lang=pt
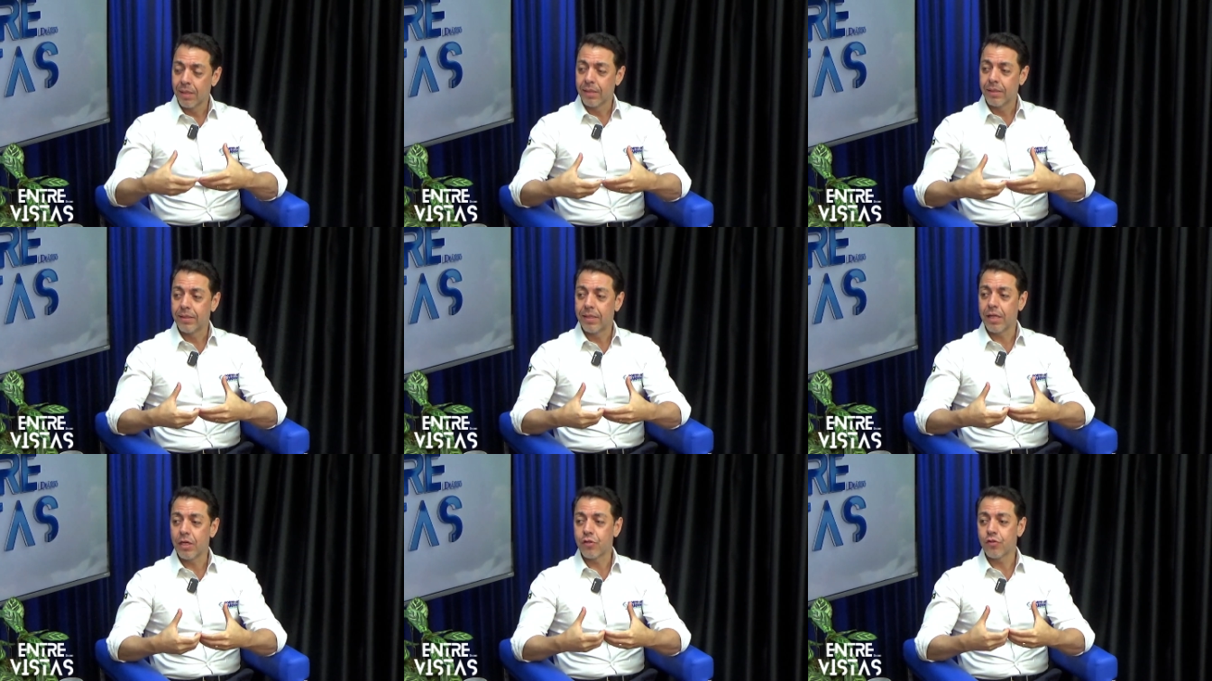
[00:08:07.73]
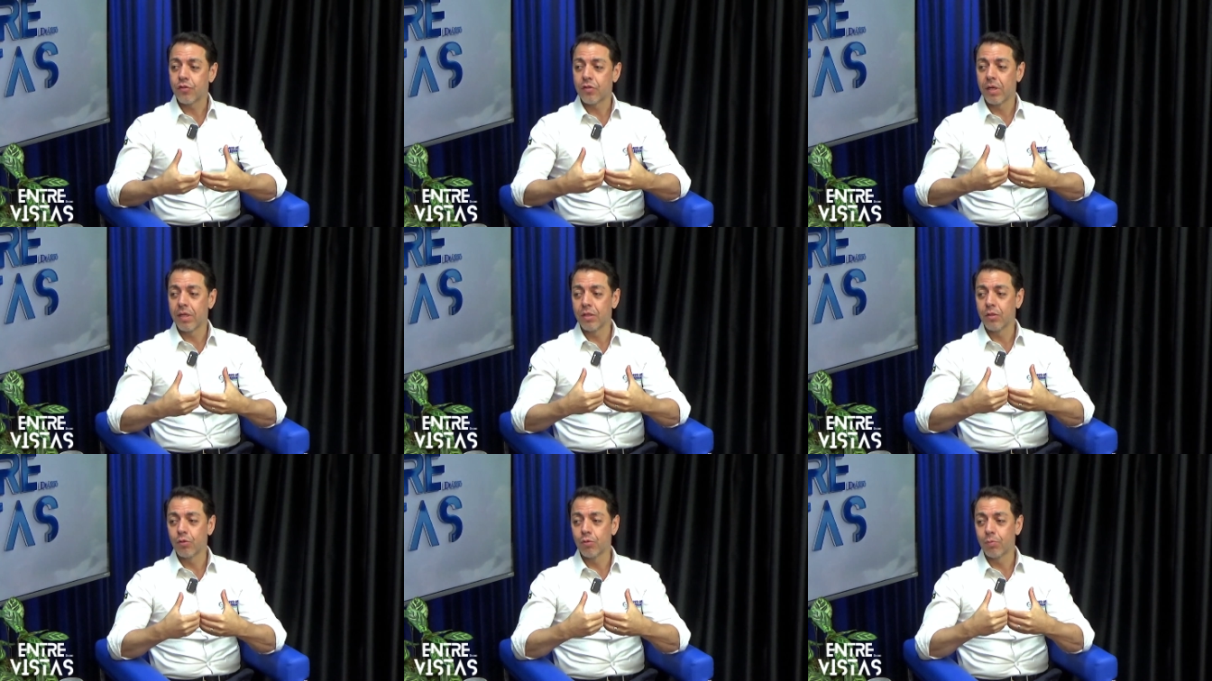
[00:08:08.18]

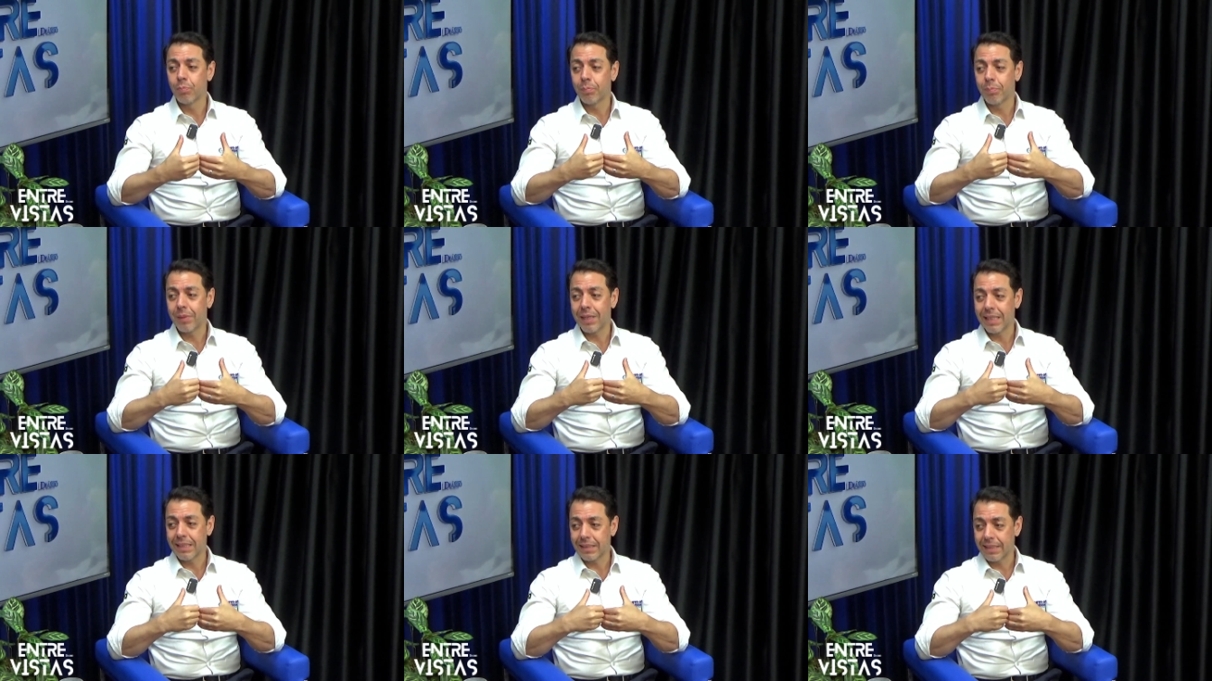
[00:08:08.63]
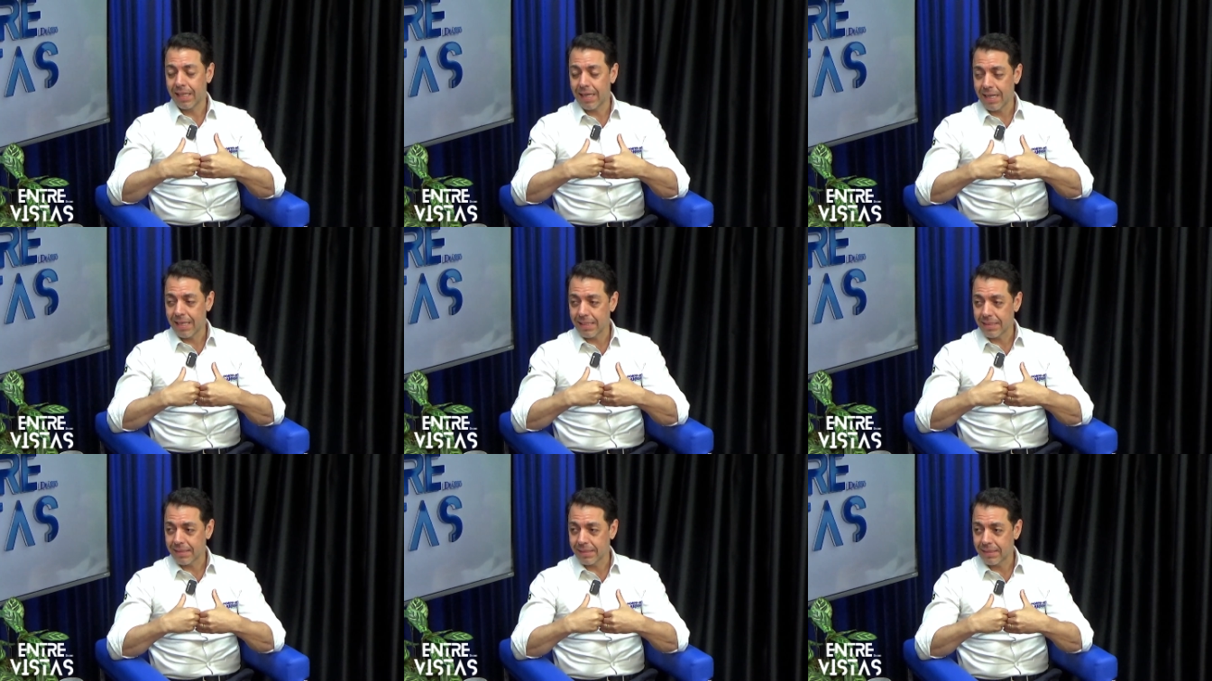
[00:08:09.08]
deixando para
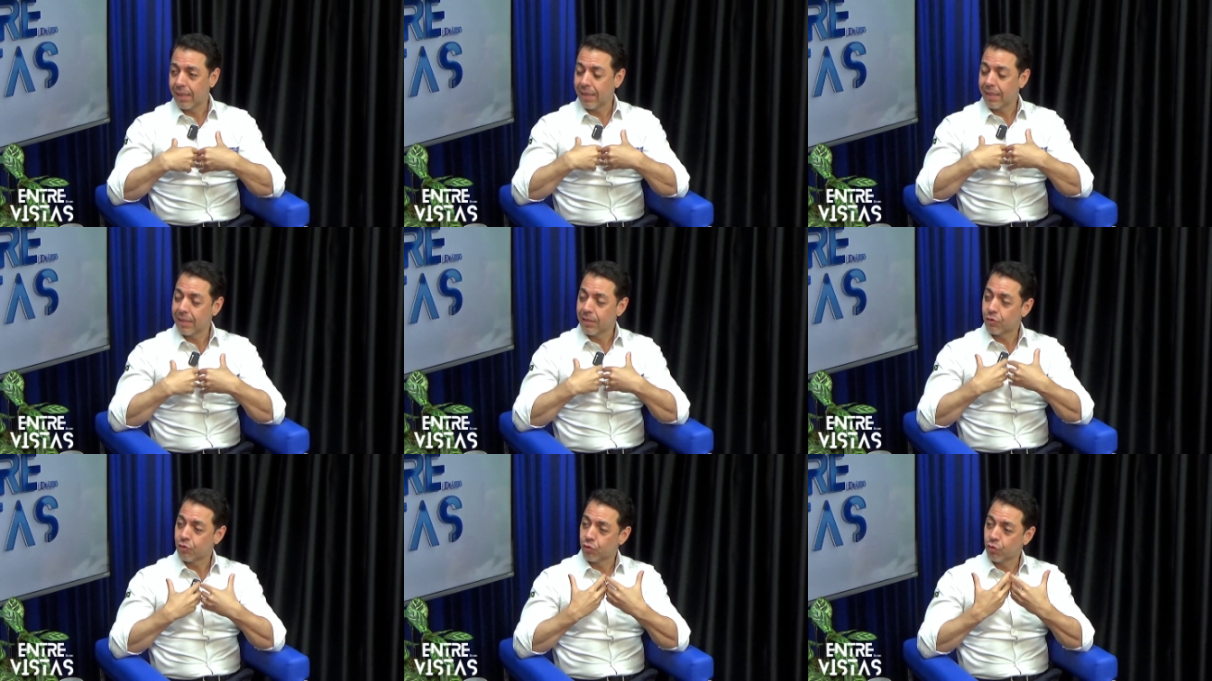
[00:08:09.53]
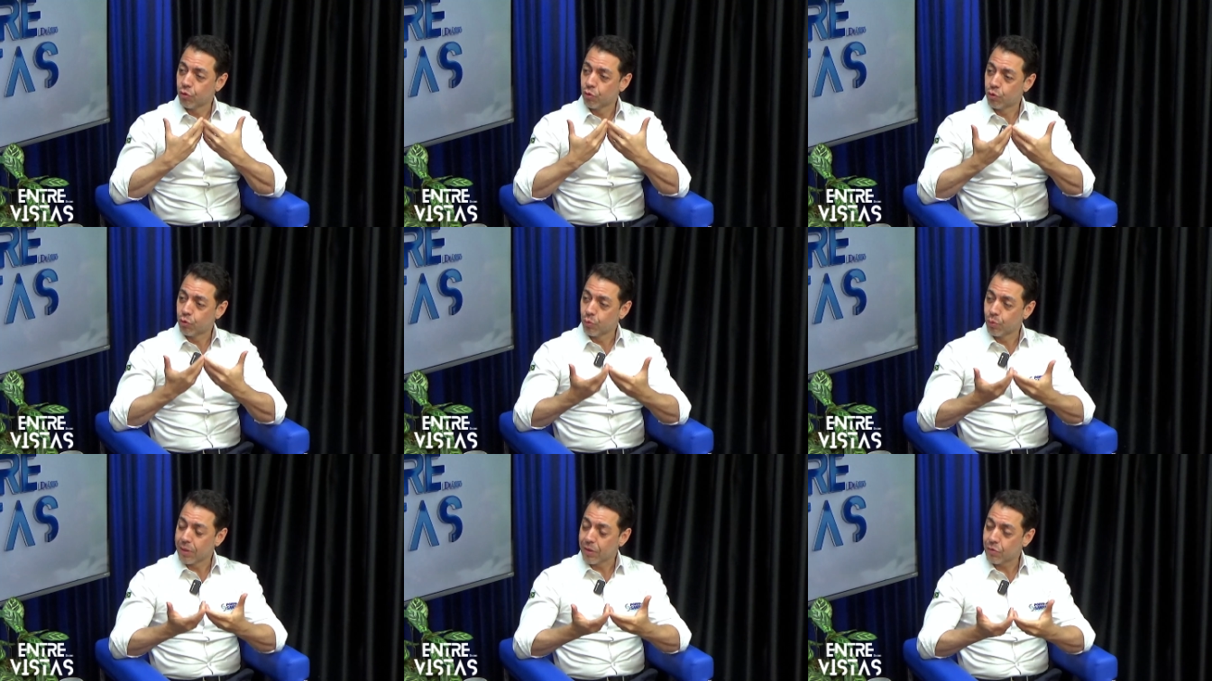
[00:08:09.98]
trás
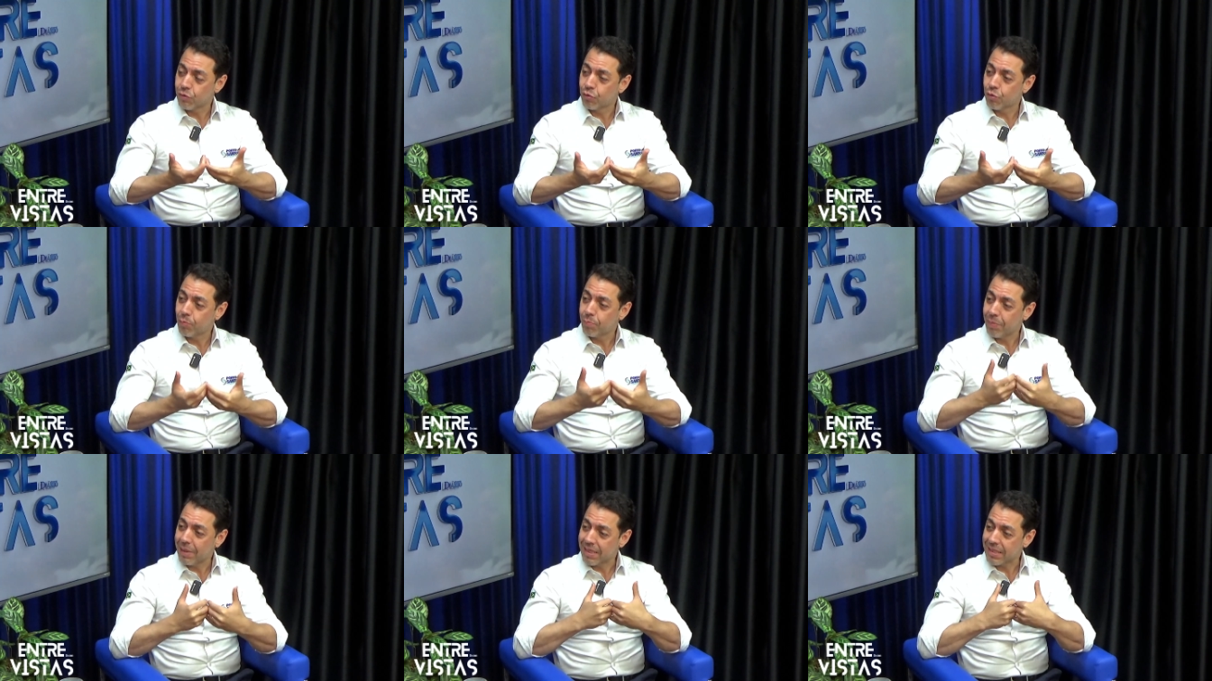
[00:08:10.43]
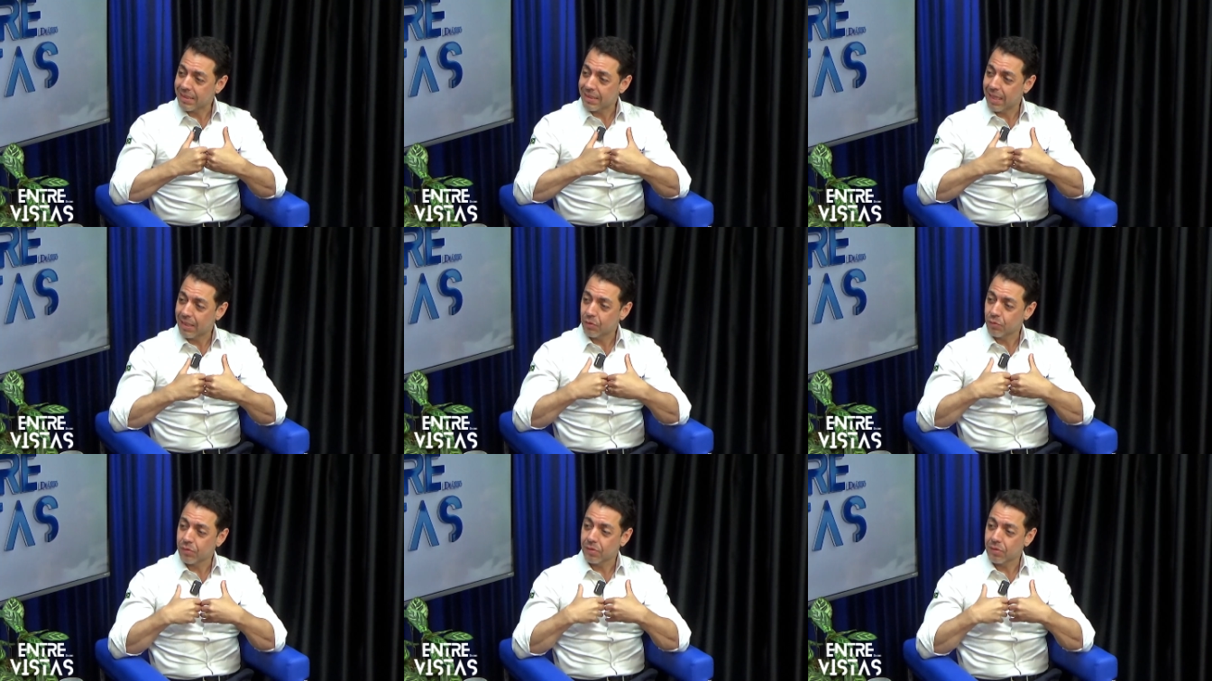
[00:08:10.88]
estruturas do passado,